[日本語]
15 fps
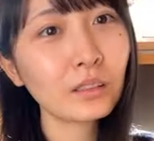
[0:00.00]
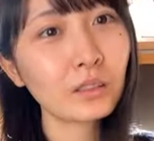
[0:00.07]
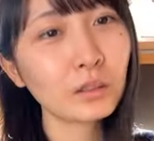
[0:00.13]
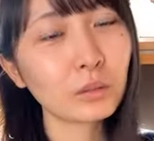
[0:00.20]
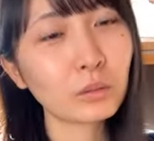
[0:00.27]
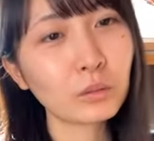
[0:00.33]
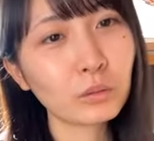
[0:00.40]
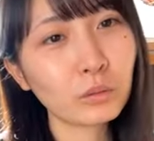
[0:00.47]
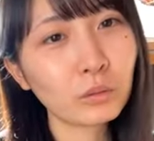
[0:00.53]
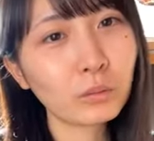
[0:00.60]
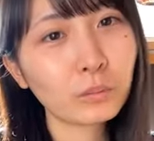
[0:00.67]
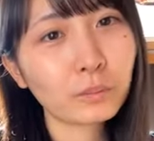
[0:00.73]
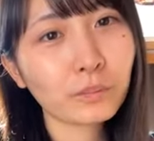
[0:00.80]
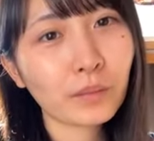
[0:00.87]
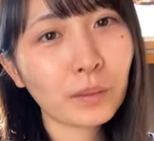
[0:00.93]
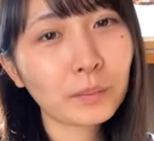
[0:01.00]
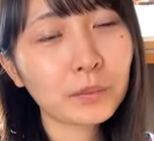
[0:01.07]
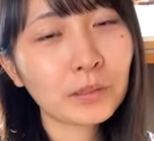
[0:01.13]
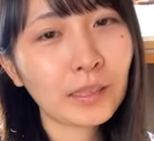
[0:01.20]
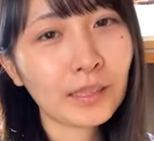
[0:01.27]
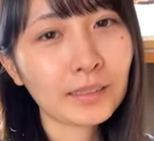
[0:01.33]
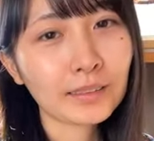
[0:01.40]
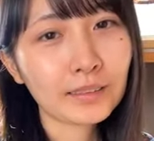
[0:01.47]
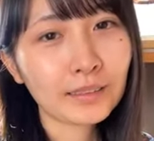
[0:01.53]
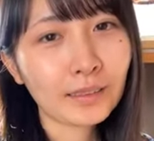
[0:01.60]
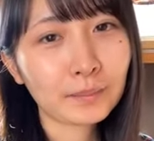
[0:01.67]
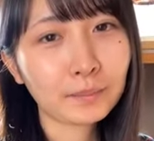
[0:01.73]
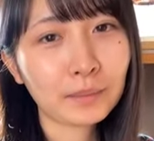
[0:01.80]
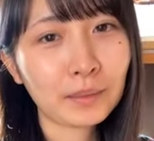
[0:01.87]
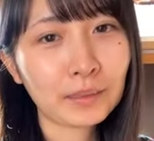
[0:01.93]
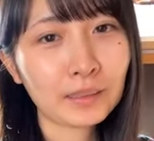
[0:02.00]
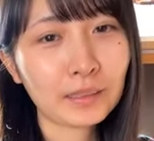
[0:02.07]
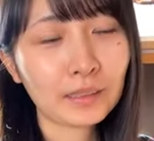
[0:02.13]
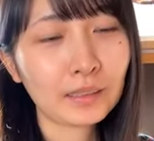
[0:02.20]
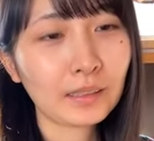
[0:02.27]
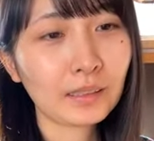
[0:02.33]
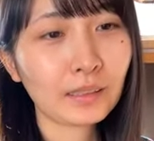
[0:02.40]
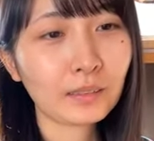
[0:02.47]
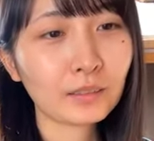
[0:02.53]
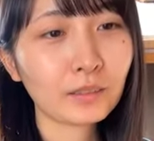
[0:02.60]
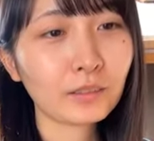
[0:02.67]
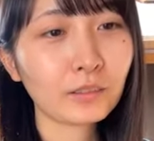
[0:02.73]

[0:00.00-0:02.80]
すごい舞台頑張ってねら